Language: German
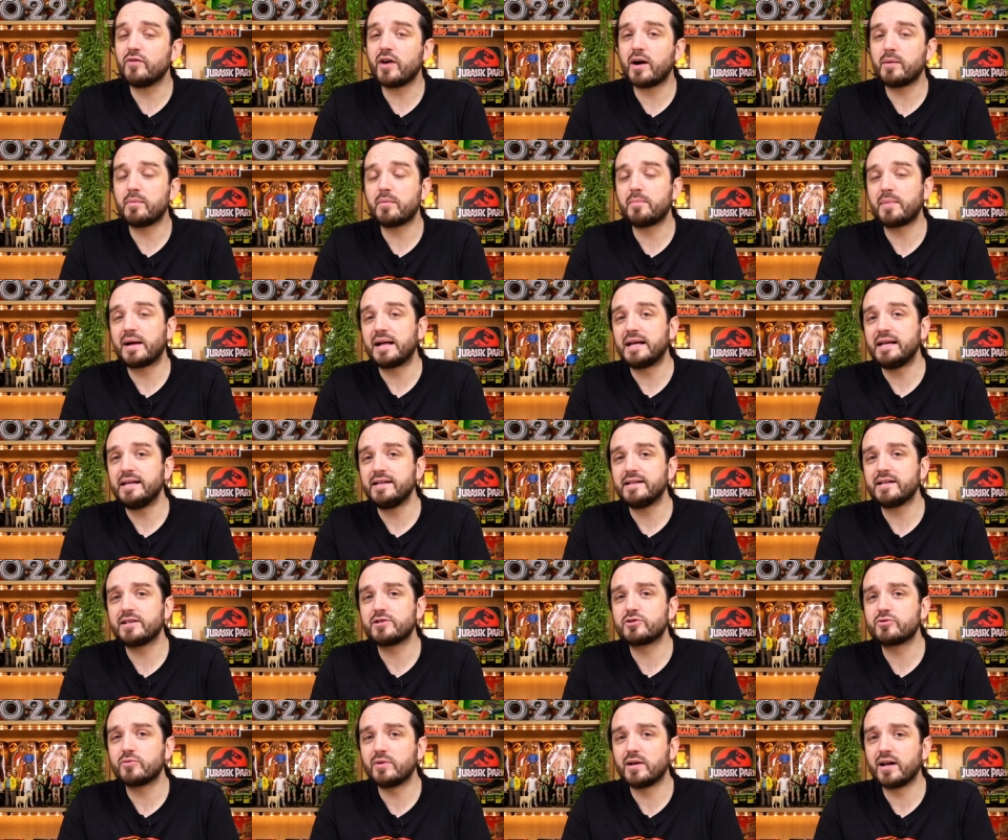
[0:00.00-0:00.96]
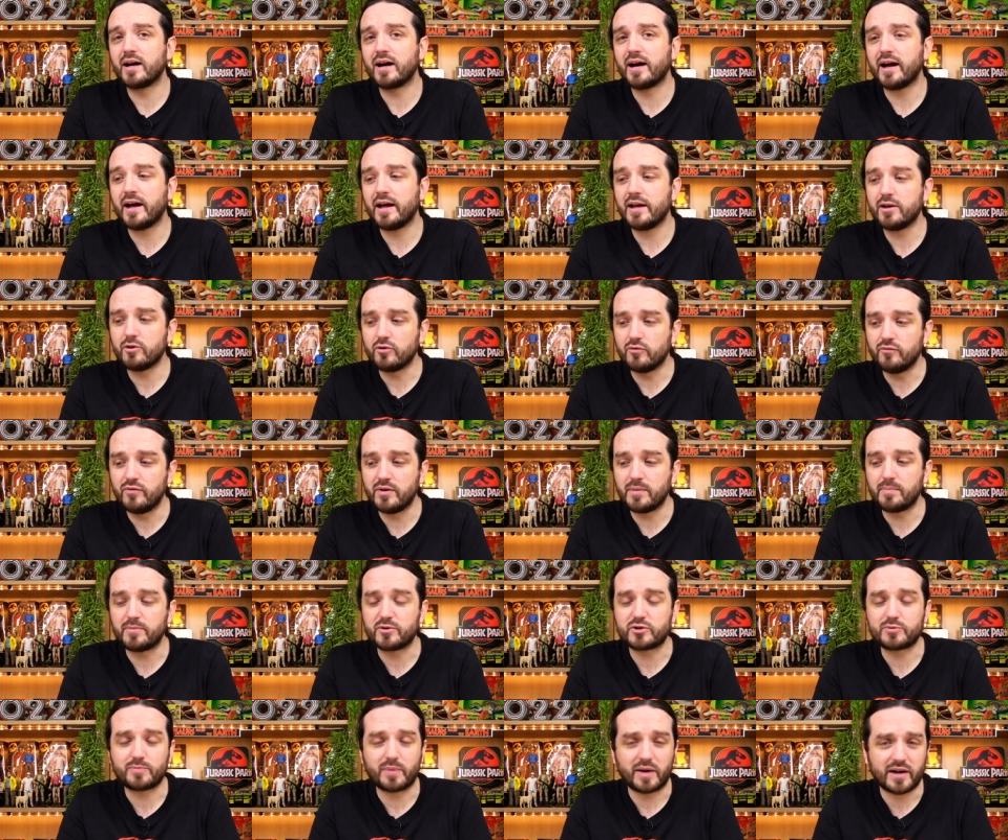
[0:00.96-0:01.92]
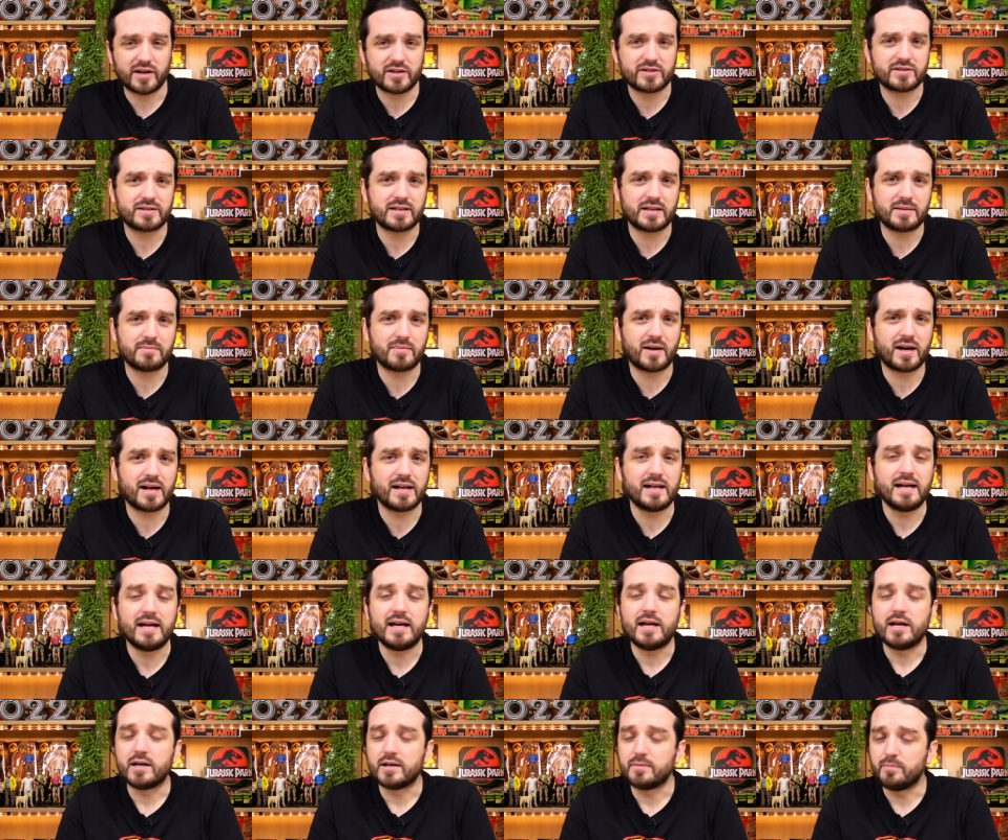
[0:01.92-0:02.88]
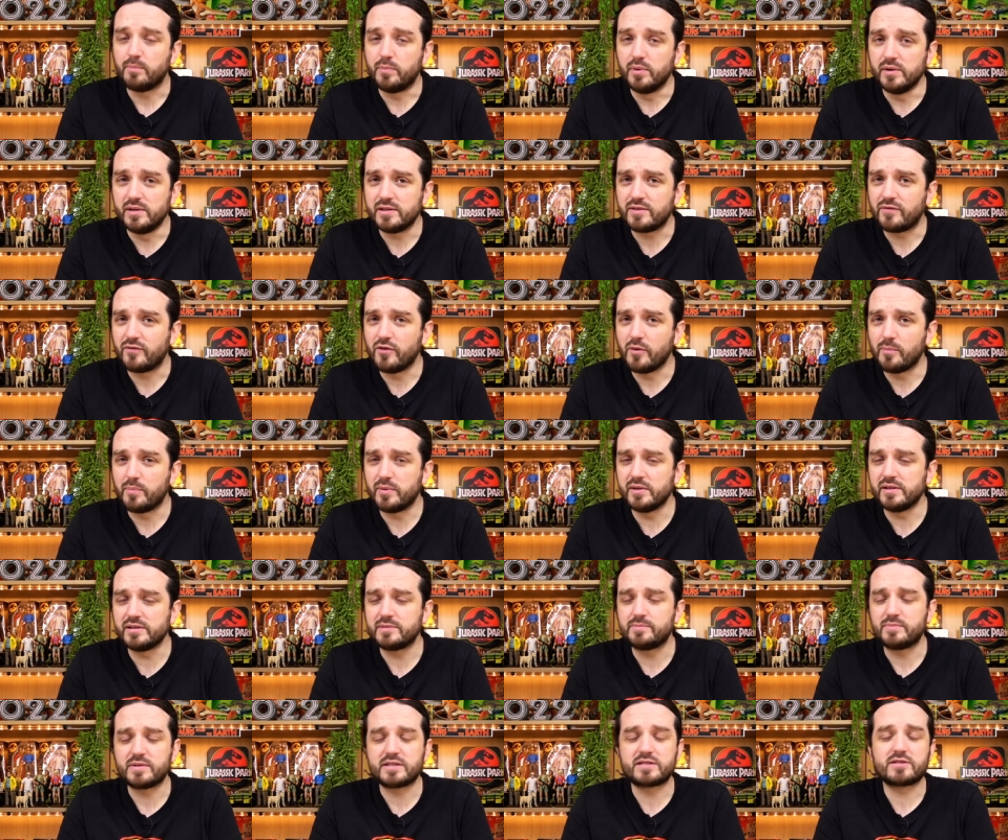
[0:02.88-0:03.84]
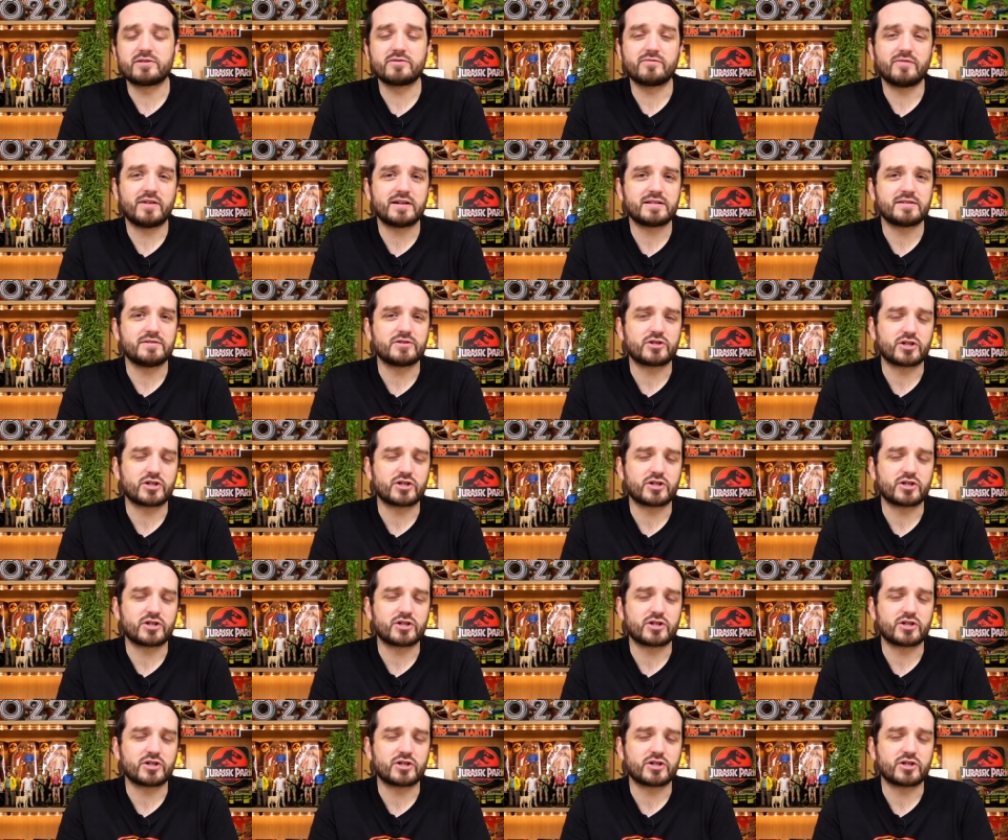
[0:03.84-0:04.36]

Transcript: wir aber mal in den Trailer rein und wir besprechen den mal Bild für Bild, beziehungsweise